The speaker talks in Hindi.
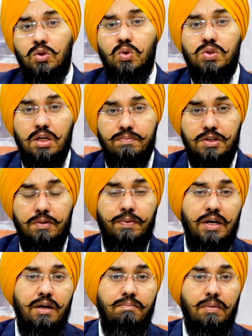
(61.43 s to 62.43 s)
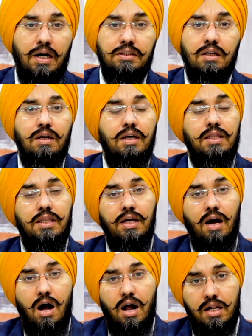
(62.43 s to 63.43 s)
तो सबसे पहले हम बात कर लेते
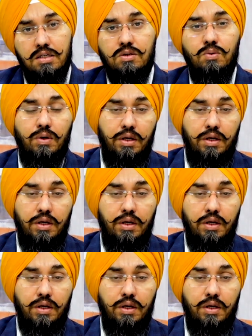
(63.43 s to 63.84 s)
हैं आयल्स को